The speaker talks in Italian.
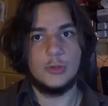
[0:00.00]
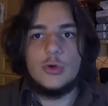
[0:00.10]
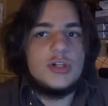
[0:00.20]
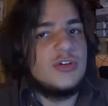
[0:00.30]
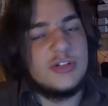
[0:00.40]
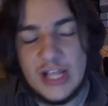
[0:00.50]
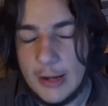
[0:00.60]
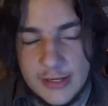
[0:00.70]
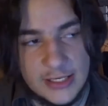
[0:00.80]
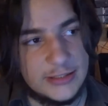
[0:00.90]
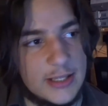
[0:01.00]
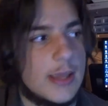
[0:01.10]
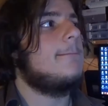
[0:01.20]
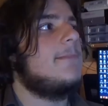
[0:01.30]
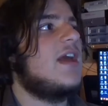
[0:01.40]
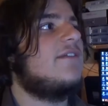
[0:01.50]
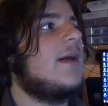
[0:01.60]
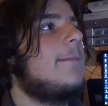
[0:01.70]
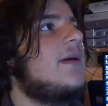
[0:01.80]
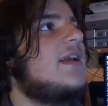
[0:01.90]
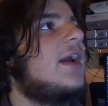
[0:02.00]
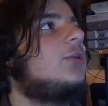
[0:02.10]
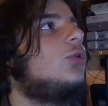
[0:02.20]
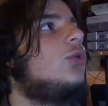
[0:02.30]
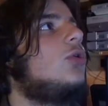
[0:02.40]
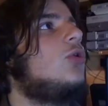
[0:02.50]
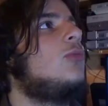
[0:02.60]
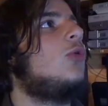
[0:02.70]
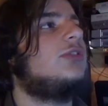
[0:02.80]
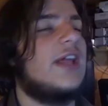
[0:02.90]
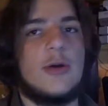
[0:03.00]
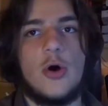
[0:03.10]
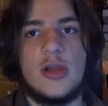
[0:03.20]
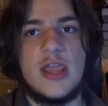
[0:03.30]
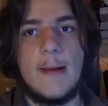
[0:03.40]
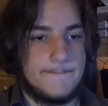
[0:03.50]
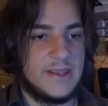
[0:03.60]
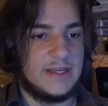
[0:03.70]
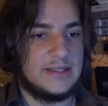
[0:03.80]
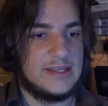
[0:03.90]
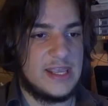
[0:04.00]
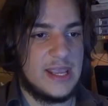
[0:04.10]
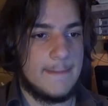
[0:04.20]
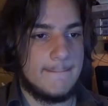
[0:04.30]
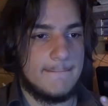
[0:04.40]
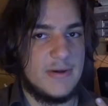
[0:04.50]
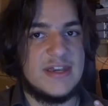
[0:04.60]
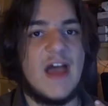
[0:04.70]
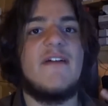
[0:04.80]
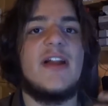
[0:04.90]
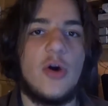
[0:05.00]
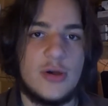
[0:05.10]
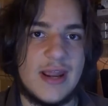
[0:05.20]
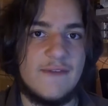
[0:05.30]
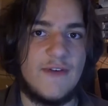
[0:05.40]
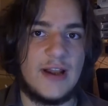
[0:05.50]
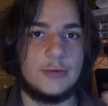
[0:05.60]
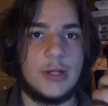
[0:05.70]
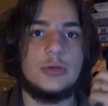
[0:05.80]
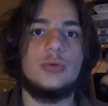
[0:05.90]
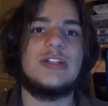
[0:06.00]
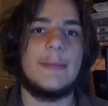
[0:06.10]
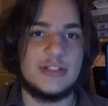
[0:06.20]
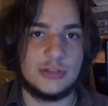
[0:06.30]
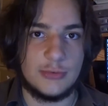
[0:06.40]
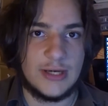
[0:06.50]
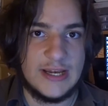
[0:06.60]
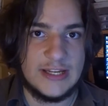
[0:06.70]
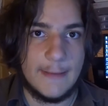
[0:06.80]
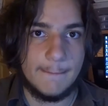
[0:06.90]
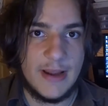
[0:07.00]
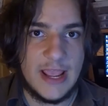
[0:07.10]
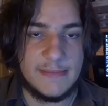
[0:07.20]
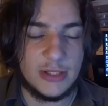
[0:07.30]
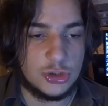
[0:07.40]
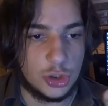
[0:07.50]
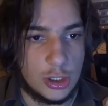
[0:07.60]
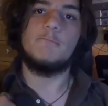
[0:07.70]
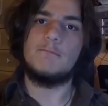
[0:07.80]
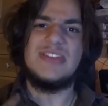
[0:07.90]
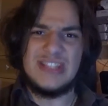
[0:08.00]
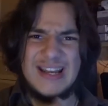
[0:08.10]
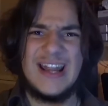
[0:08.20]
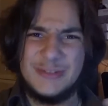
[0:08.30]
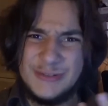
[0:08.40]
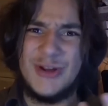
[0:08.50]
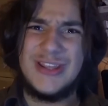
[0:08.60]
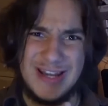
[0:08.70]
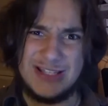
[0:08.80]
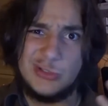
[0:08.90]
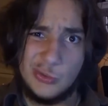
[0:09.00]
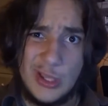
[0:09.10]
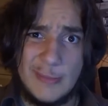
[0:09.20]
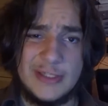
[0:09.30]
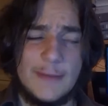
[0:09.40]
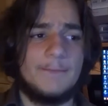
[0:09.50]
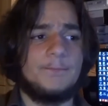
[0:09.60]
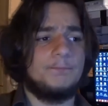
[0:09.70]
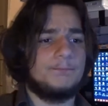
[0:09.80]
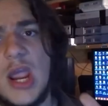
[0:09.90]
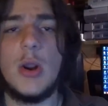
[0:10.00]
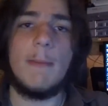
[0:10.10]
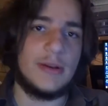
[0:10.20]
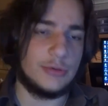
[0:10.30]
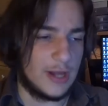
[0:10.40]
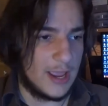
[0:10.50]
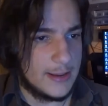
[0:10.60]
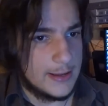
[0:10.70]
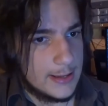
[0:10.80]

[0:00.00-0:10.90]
lo dico chiaramente, mi avrebbe dato molta noia perché mi dava noia il fatto che tutti avessero un canale di gameplay, perciò mi sarei dato noia da solo, capite? E lo abbandonai